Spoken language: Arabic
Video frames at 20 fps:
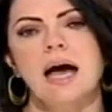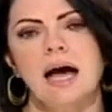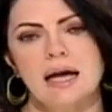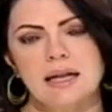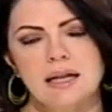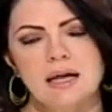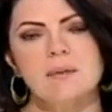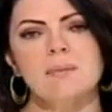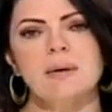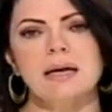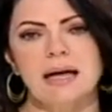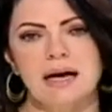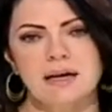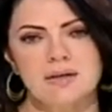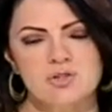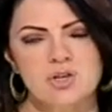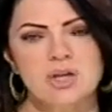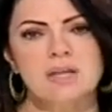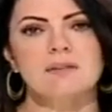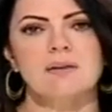على أمل
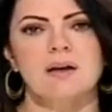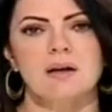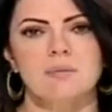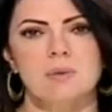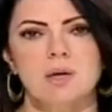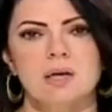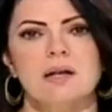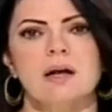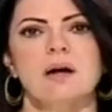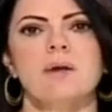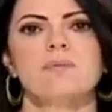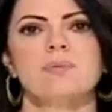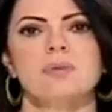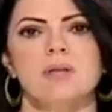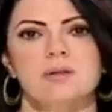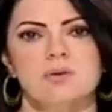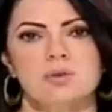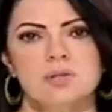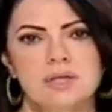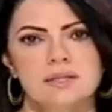عن جد هالمرة
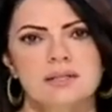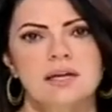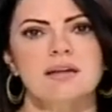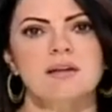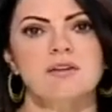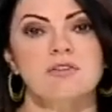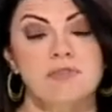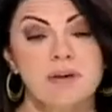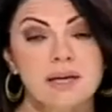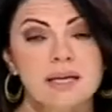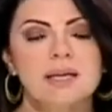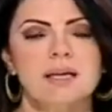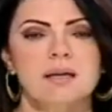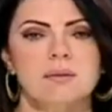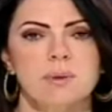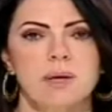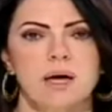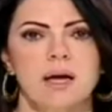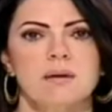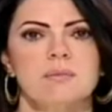أنه نقدر
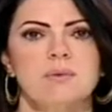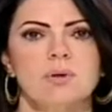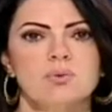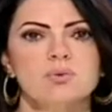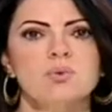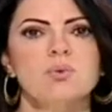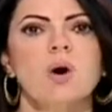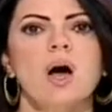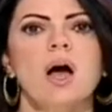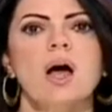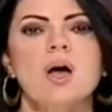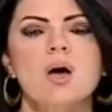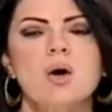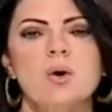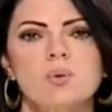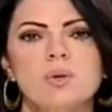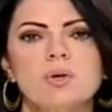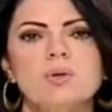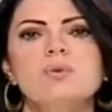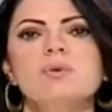نفكر بهالموضوع
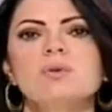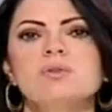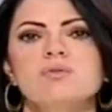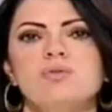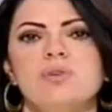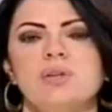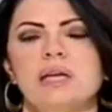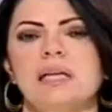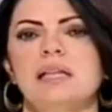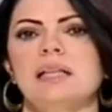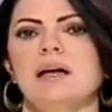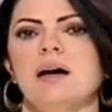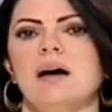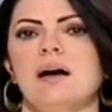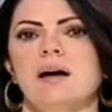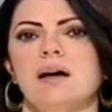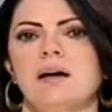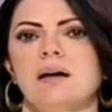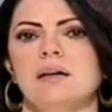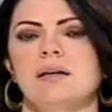ويكون في
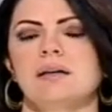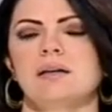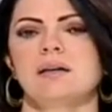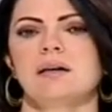إلنا